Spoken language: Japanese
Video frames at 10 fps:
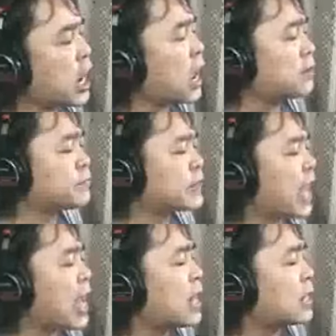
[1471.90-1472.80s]
簡
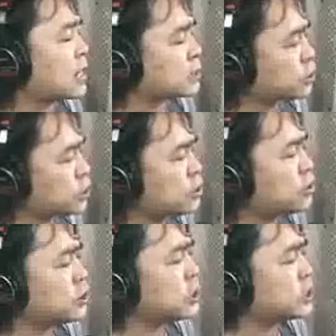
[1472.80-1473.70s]
単なす
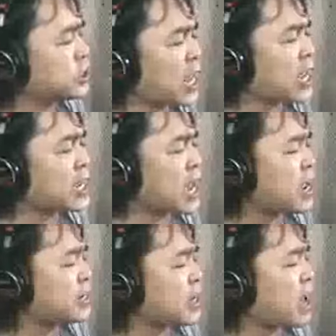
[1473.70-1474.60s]
に Say
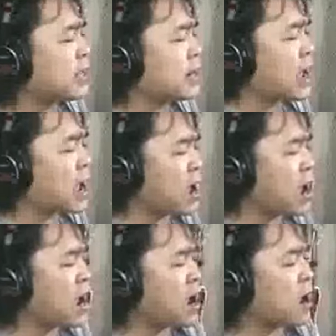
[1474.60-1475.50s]
yeah yeah
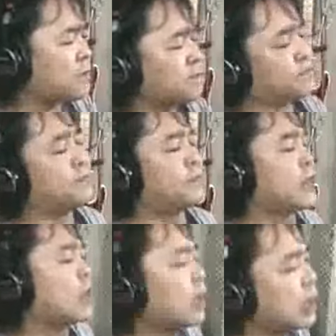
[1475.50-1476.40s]

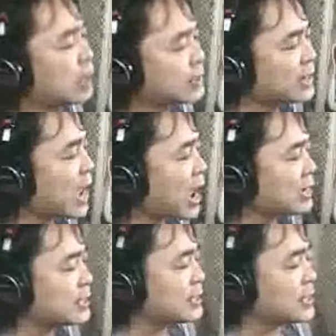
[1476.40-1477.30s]
love
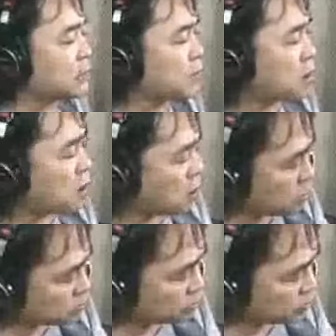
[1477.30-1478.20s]

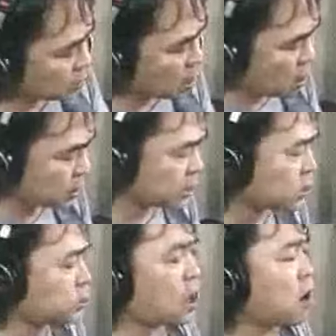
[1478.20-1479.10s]
ダイヤモンドに
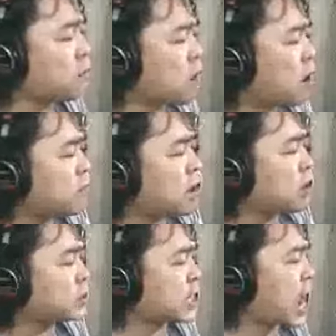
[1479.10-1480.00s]
染
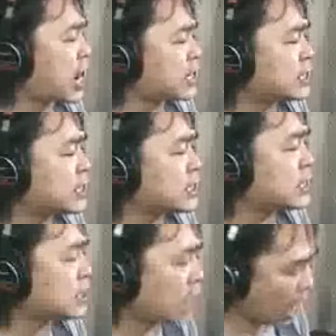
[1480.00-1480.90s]
まざ
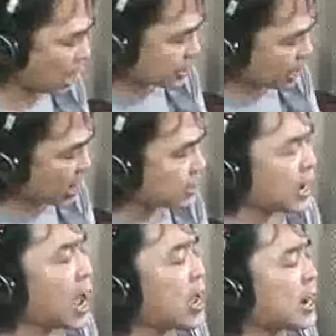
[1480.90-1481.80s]
いだ
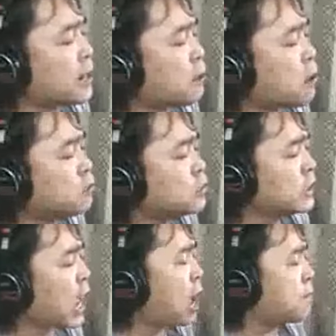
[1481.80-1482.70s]
からの
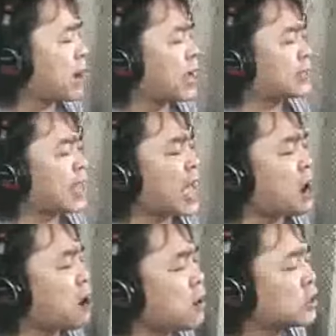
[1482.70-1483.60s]
山
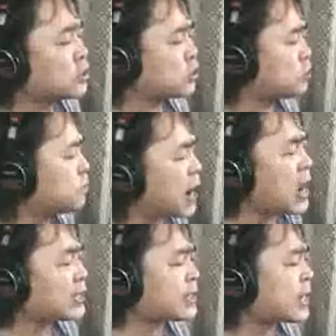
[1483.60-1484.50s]
だよ
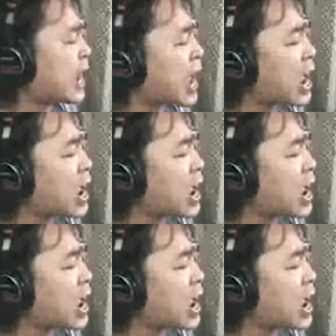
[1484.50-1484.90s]
全てが